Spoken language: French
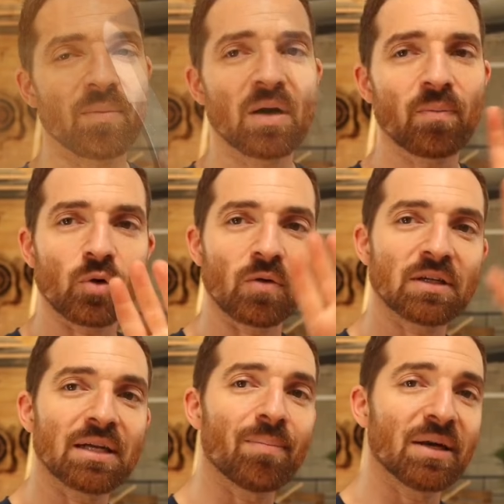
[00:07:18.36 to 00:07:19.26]
main pour
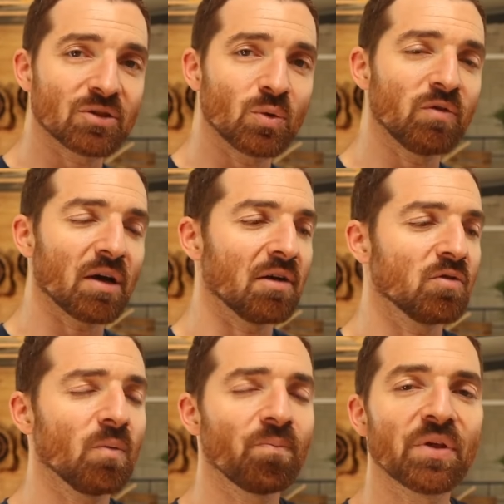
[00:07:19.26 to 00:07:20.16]
avoir de la bascule vers
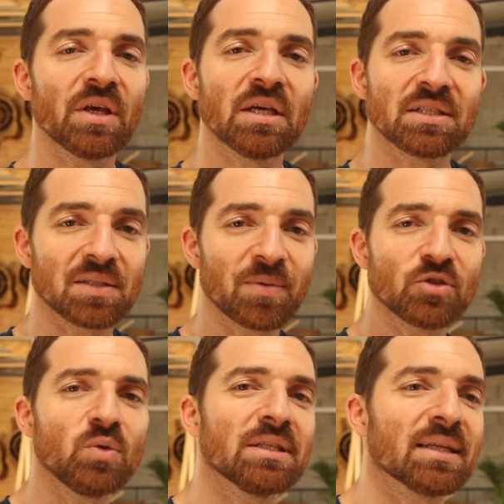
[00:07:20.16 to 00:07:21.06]
l'avant. Cette
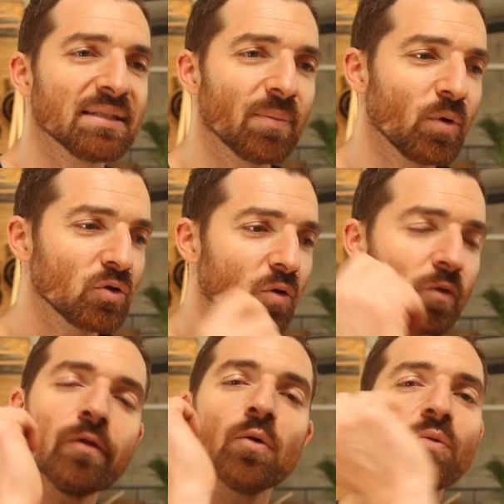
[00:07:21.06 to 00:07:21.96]
bascule est très importante,
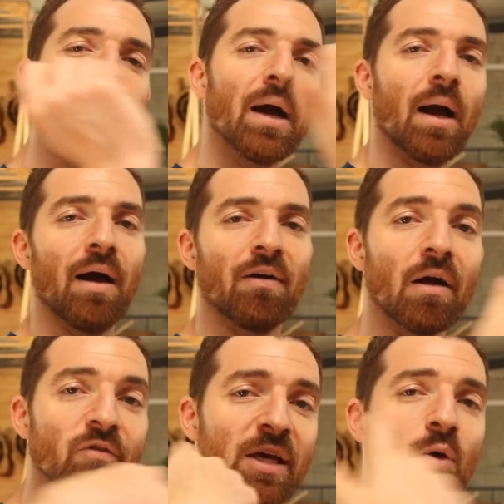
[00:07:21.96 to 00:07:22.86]
il faut qu'on ait
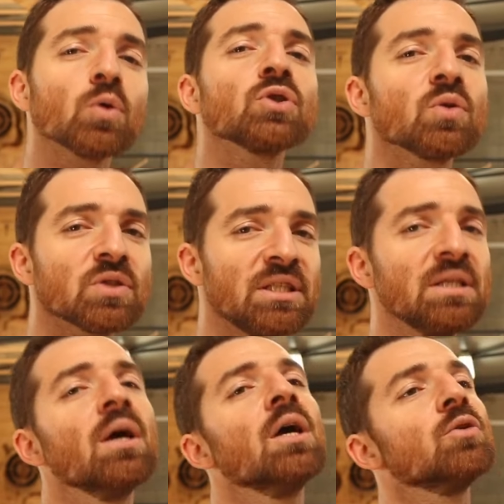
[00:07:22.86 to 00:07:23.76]
un, vrai ressenti
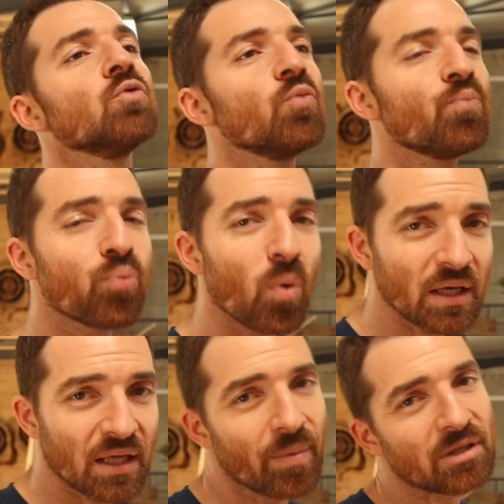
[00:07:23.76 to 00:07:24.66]
du poids
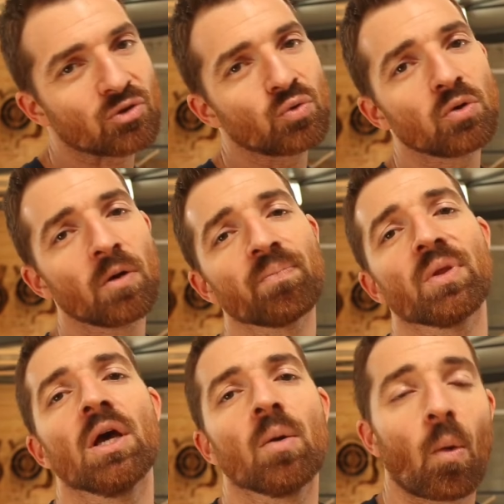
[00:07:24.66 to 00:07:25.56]
qui bascule
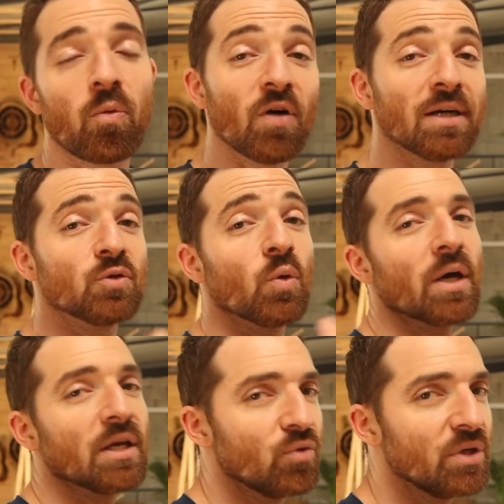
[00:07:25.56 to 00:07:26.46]
pour pouvoir être
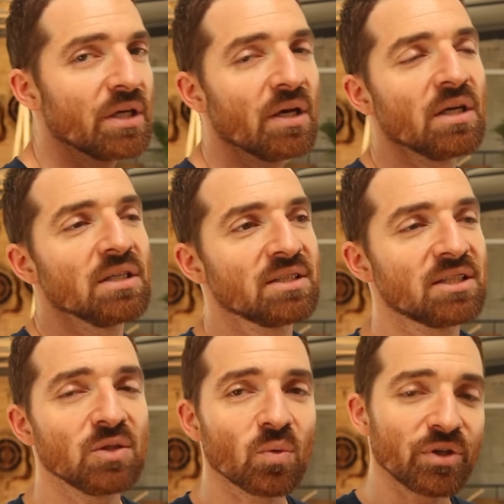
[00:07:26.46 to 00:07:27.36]
régulier.
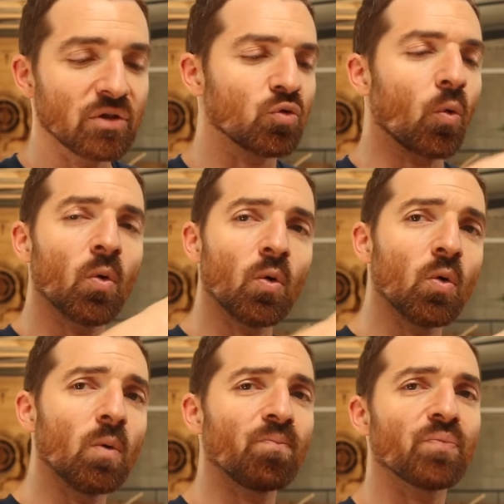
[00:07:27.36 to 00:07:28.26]
Si on est trop
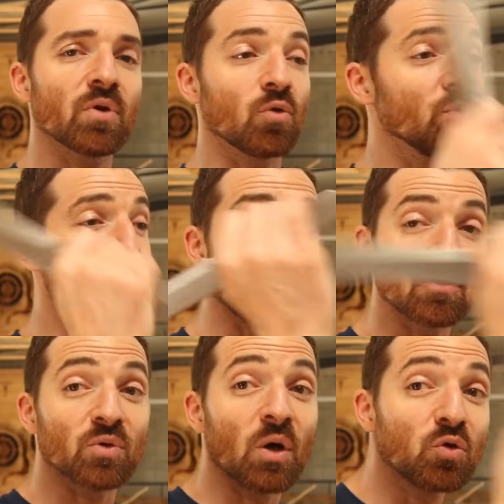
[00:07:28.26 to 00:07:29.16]
haut, qu'on n'a
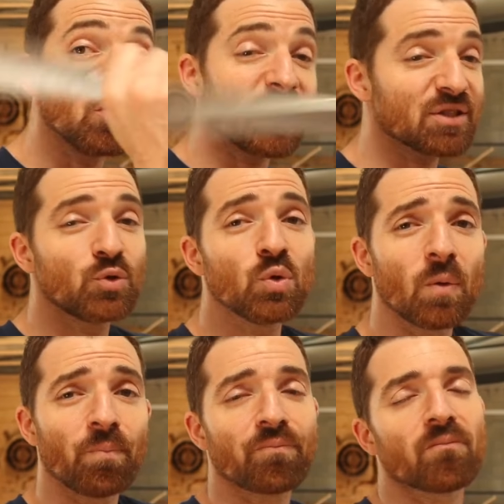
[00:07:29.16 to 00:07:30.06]
aucune bascule,